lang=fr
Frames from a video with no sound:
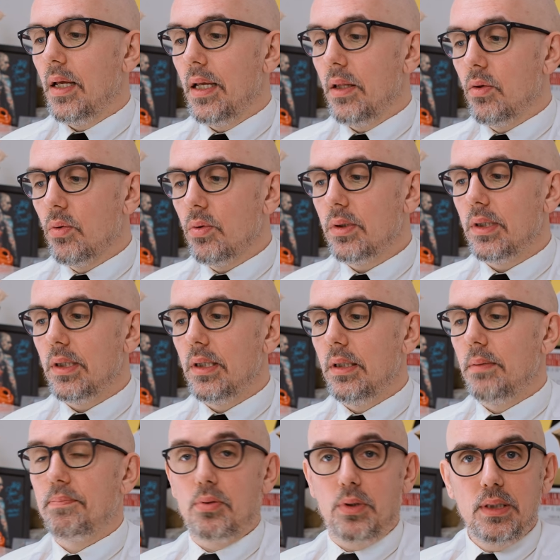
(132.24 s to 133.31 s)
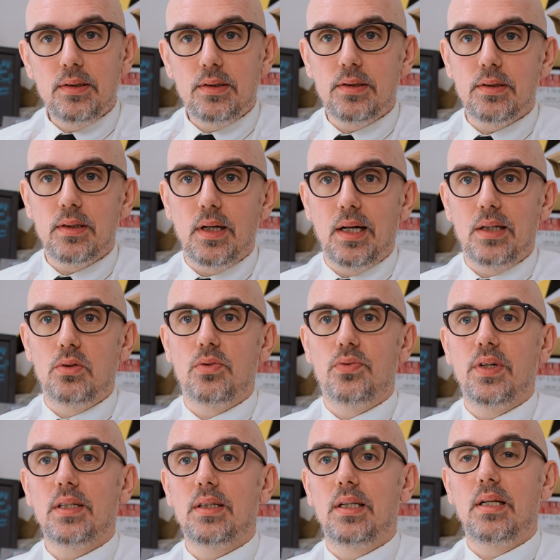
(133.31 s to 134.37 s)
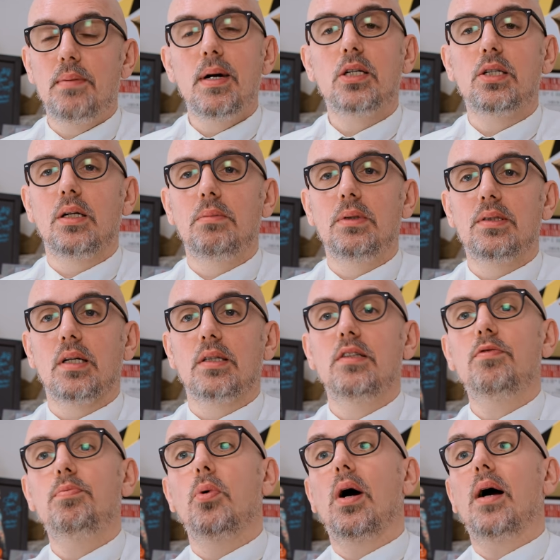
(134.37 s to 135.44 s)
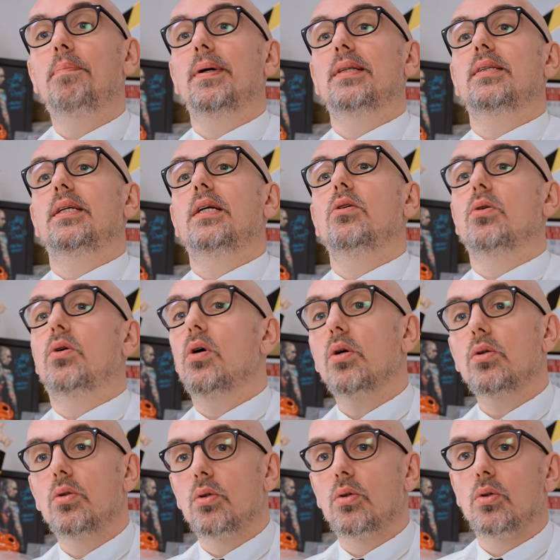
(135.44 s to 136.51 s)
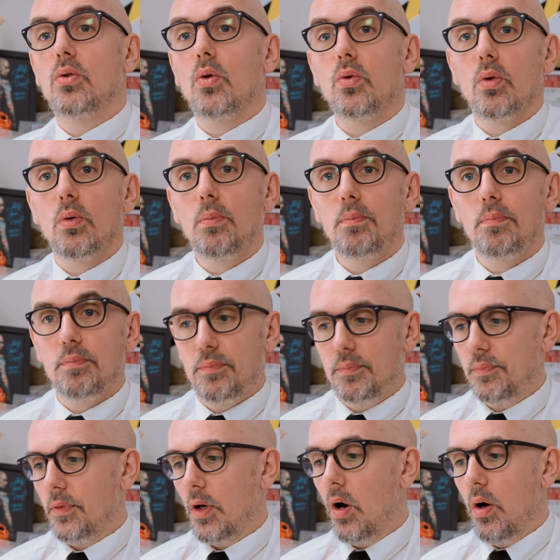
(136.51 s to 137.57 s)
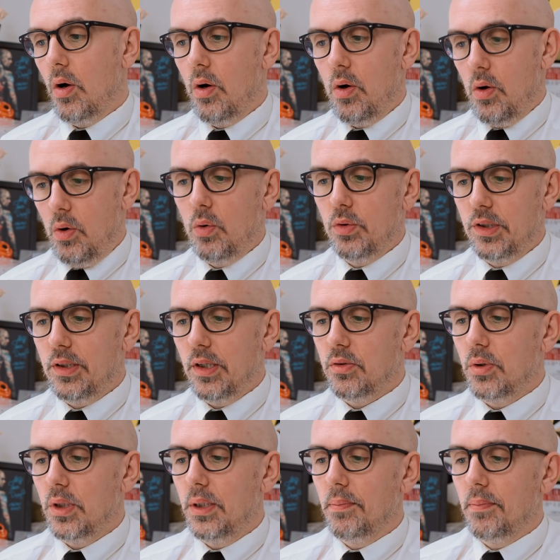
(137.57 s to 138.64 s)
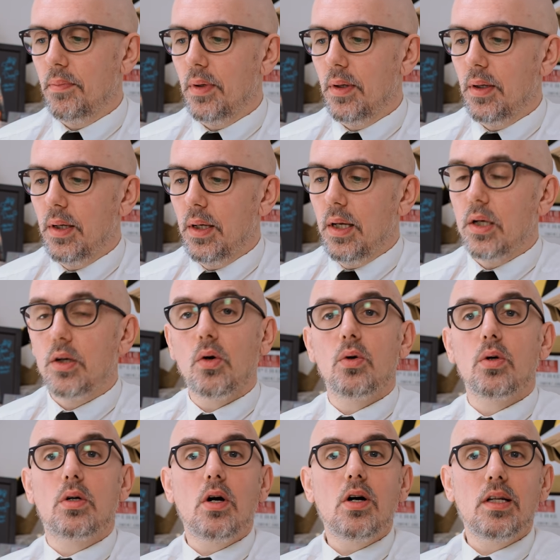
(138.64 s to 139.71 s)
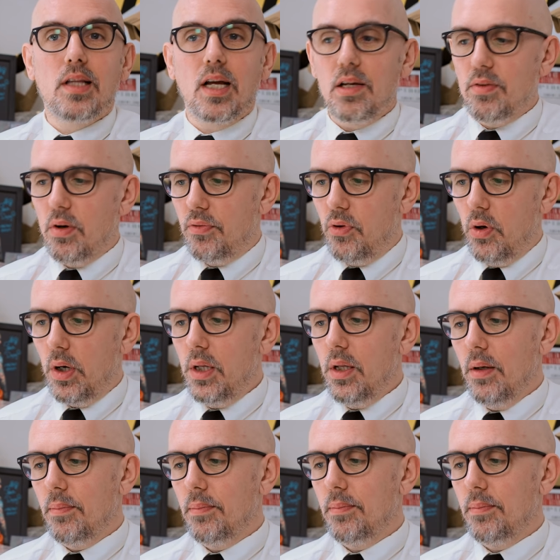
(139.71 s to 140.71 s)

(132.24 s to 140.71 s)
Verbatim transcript: Et donc, Prince a dû faire des démarches administratives pour rapatrier le corps de Tonton aux États-Unis. Quand le corps est arrivé en Floride,